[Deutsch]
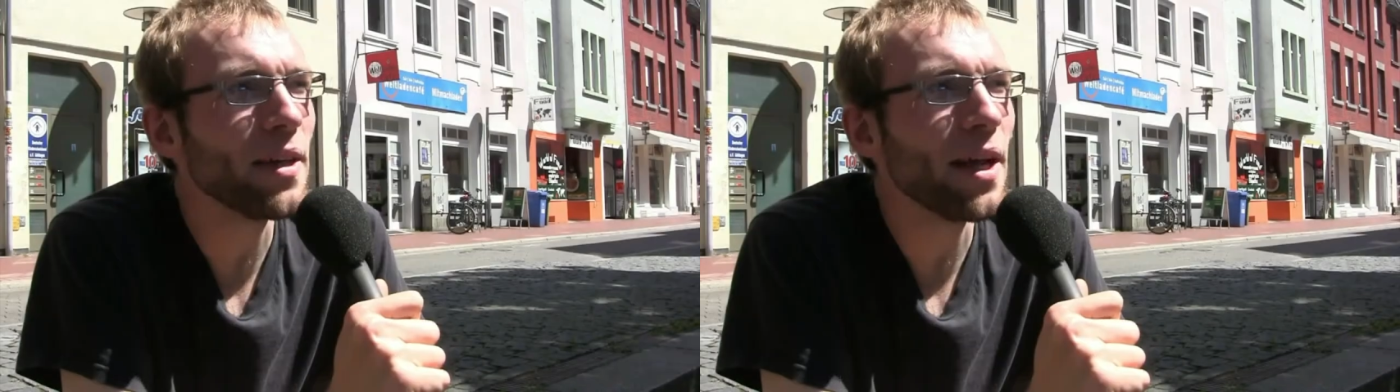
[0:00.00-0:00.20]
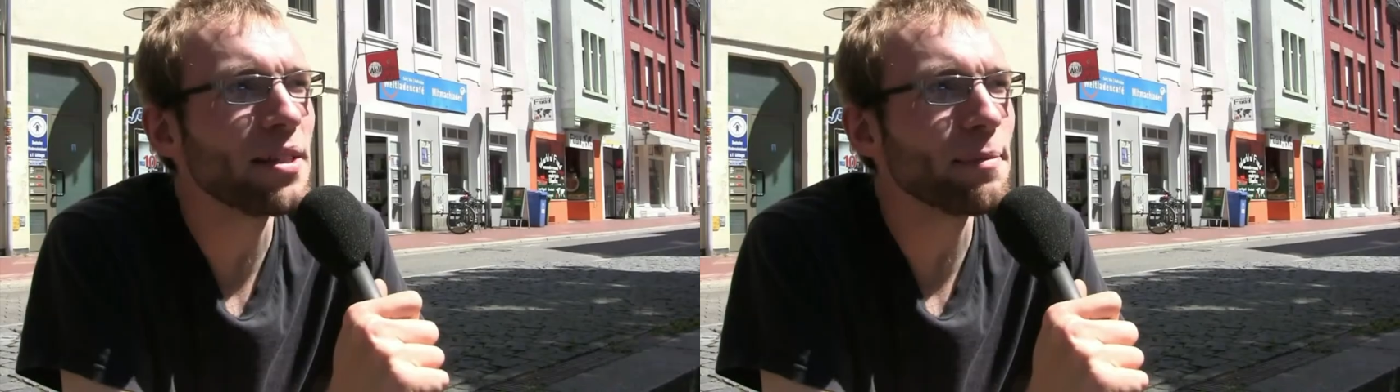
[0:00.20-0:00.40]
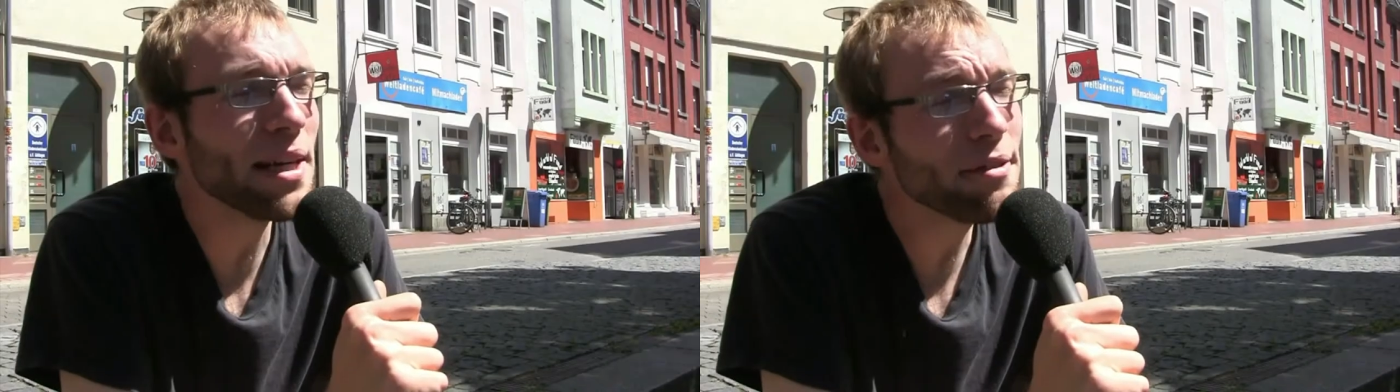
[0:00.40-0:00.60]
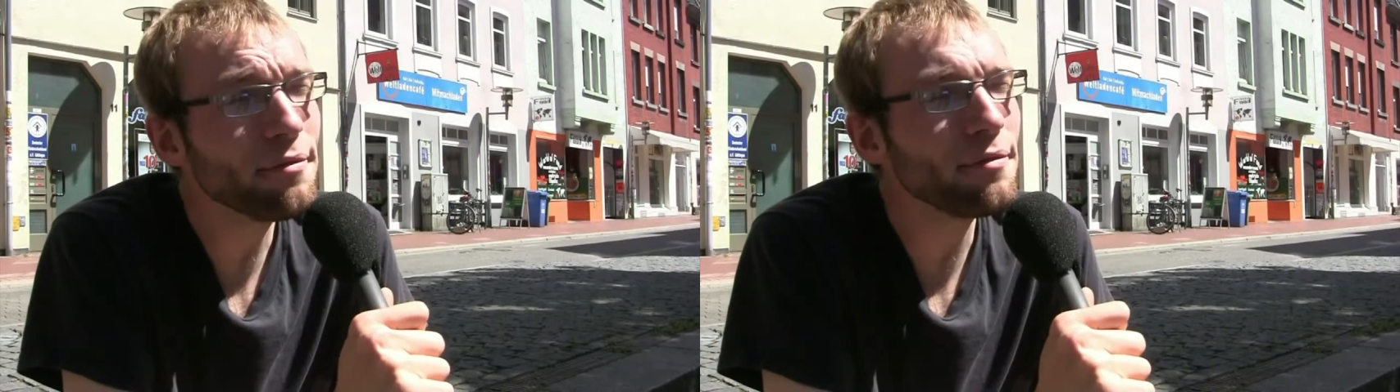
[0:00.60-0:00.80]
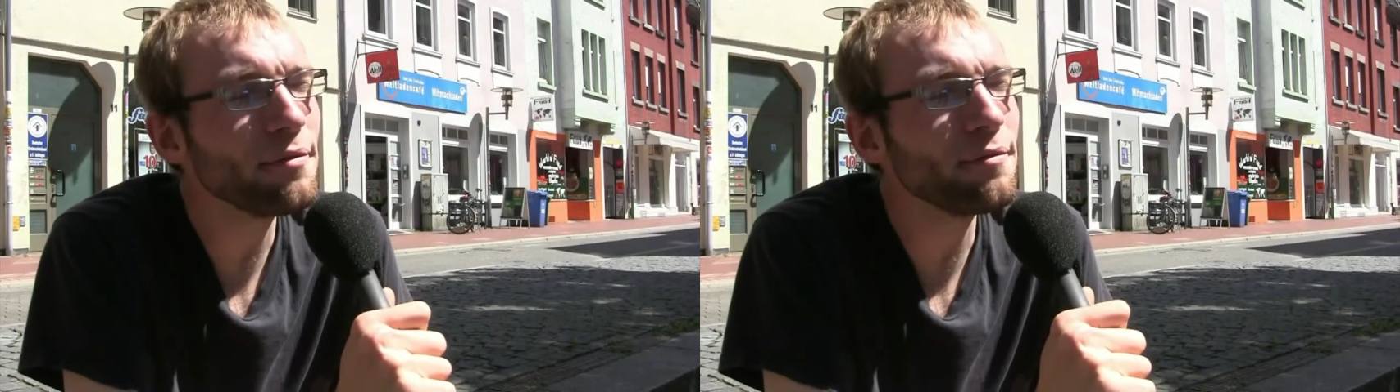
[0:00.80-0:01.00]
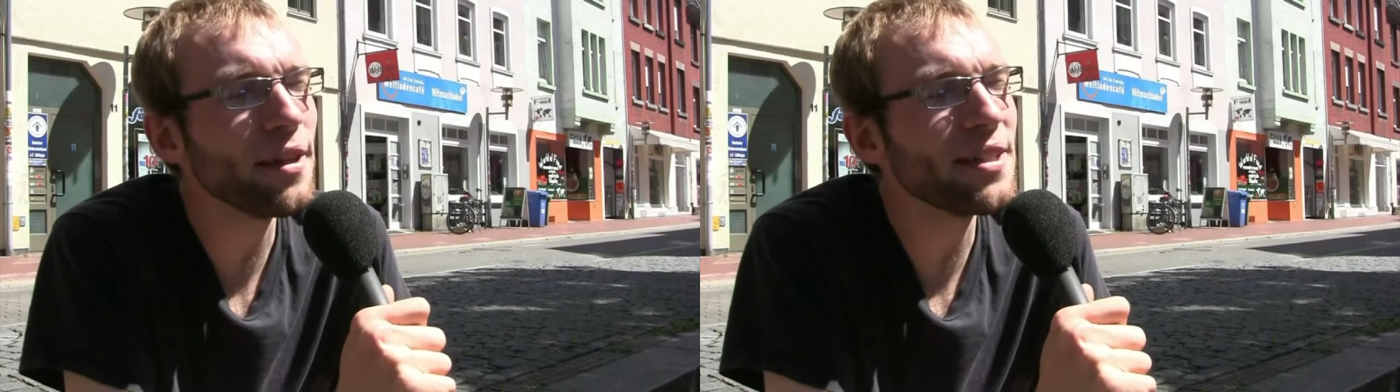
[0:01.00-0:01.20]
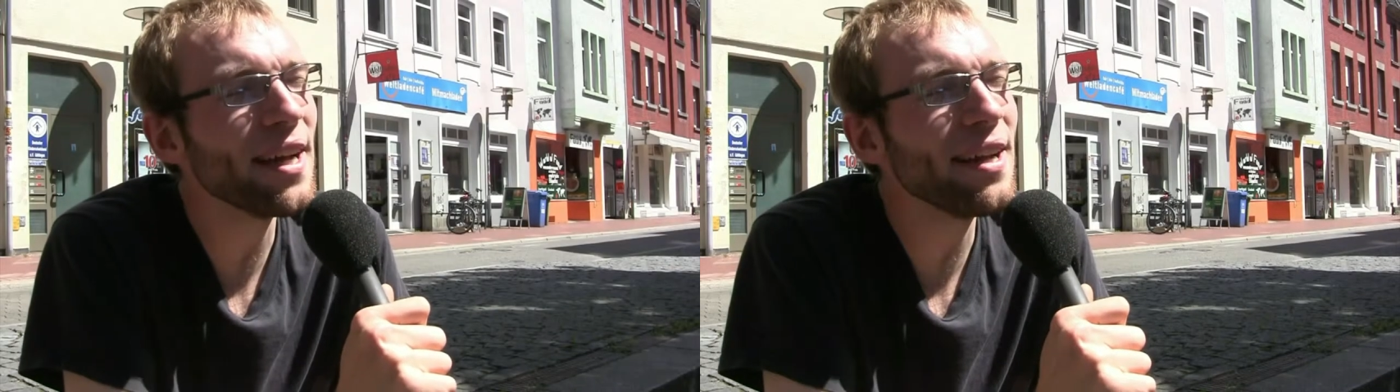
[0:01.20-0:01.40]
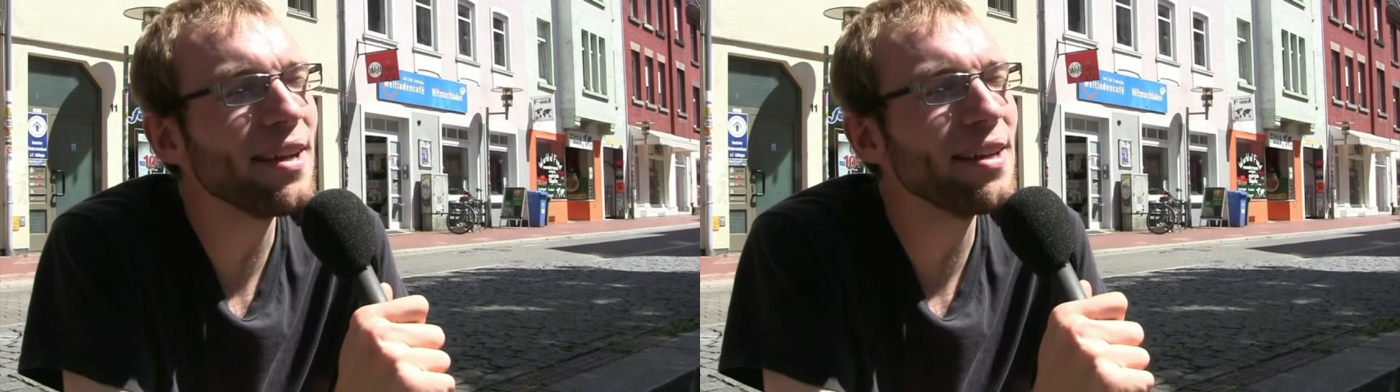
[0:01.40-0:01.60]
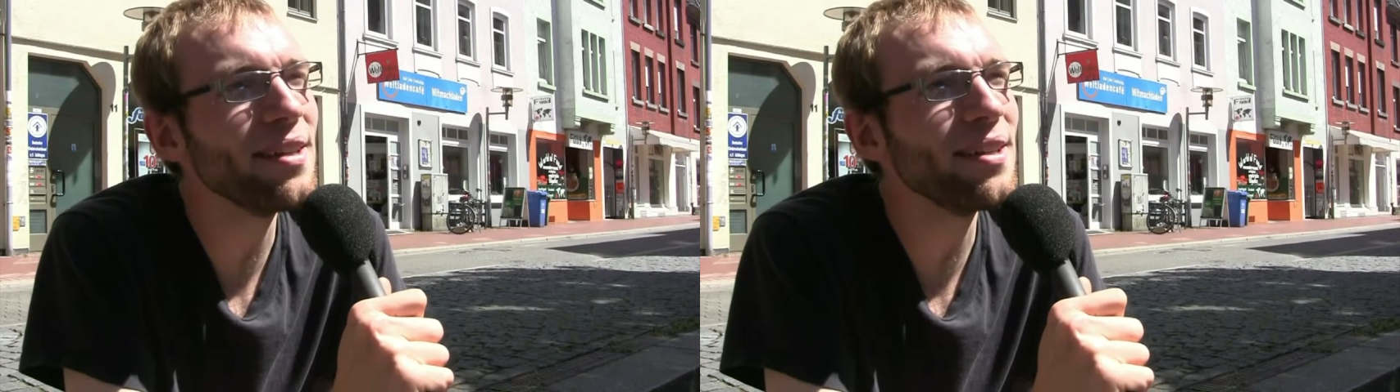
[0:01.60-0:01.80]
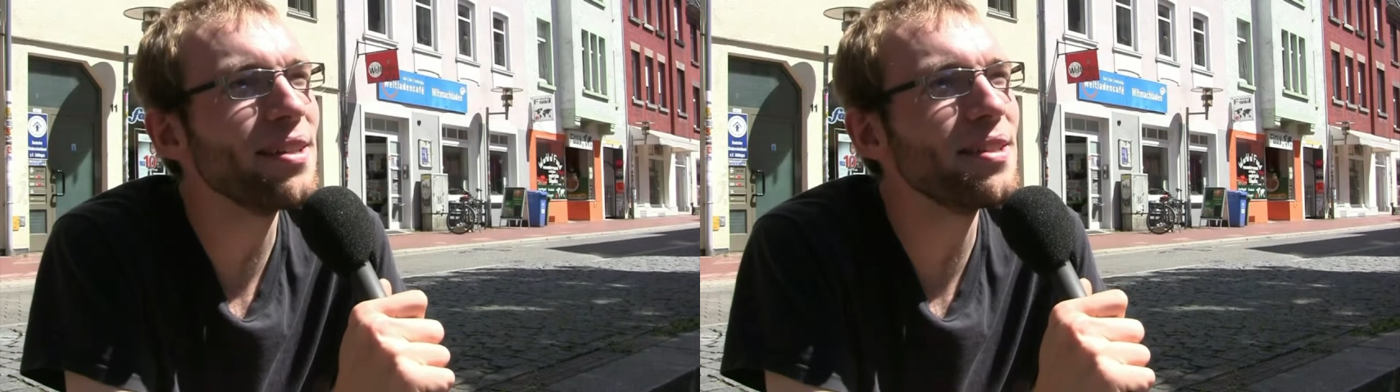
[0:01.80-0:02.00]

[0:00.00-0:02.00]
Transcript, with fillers: Der zweite Verteiler,